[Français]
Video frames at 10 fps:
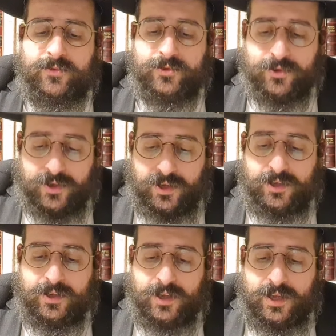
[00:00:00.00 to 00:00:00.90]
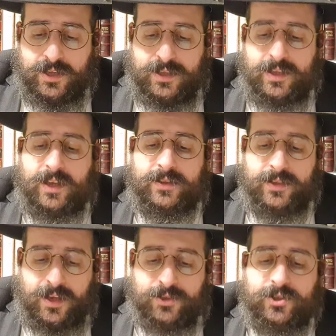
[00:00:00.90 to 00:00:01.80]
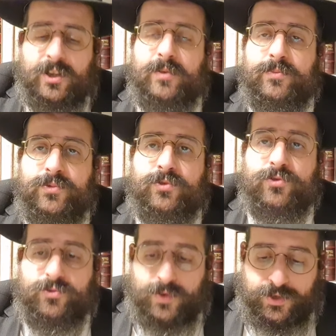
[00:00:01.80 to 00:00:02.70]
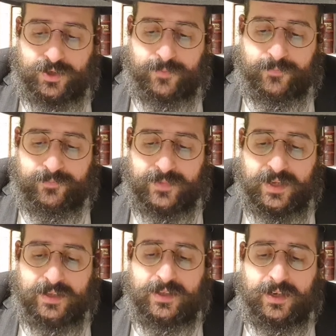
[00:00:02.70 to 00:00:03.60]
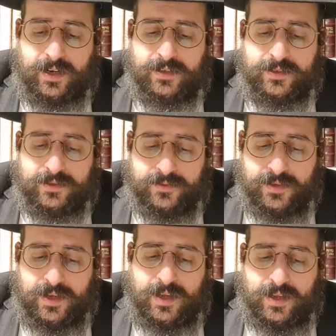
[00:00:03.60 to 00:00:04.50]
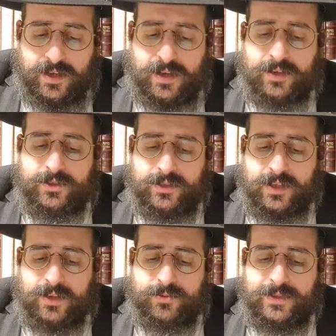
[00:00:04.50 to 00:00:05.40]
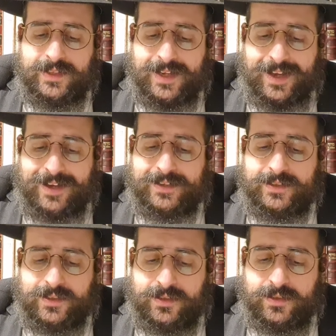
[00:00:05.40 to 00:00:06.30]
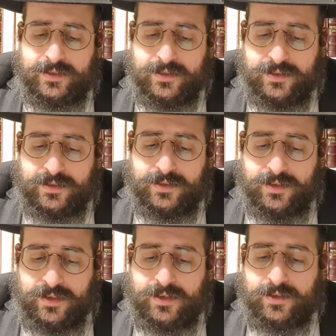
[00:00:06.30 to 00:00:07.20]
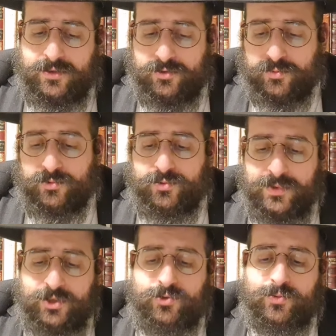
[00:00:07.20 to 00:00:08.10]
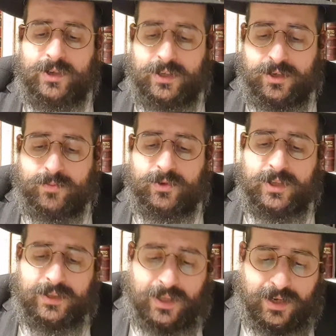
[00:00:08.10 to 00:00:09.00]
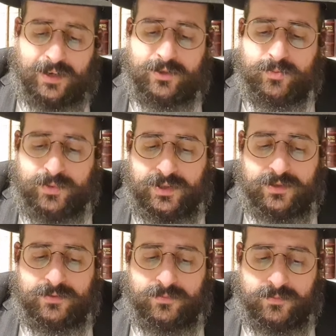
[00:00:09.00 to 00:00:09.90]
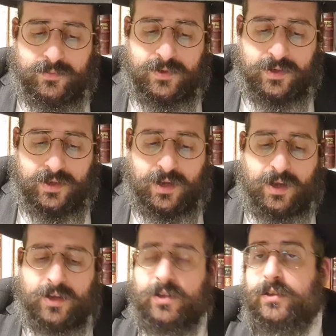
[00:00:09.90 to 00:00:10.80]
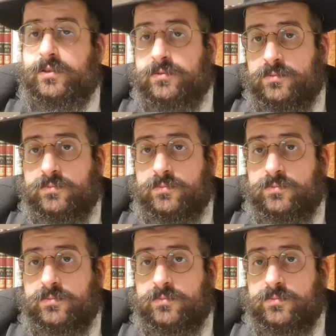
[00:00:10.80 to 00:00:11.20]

où vous serez, qui ni Hachem, que je suis Hachem. Italalti. Rashi traduit si chakti. Je me suis joué, comme kitalalt bi, car